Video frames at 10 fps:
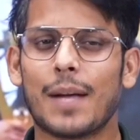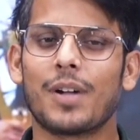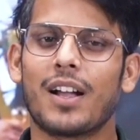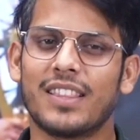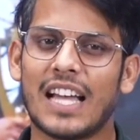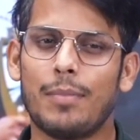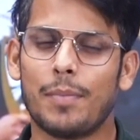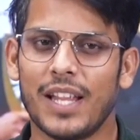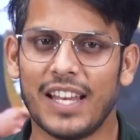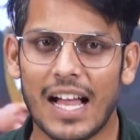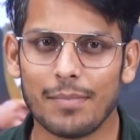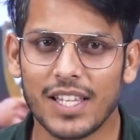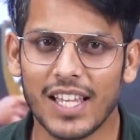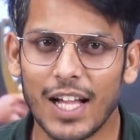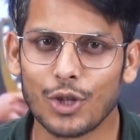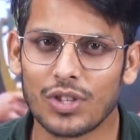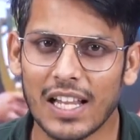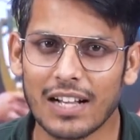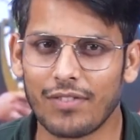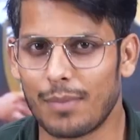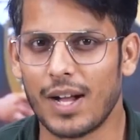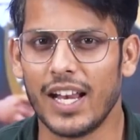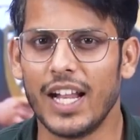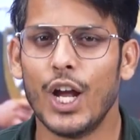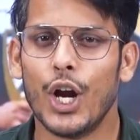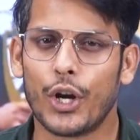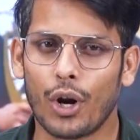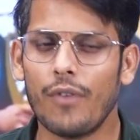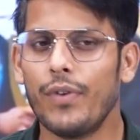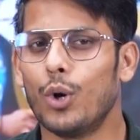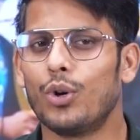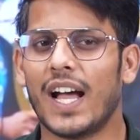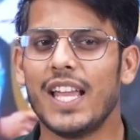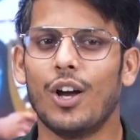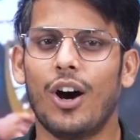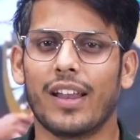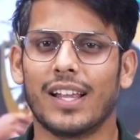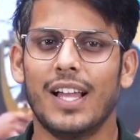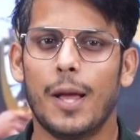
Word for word: कप का खिताब अपने नाम किया तो तिलक वर्मा ने ट्रॉफी उठाई और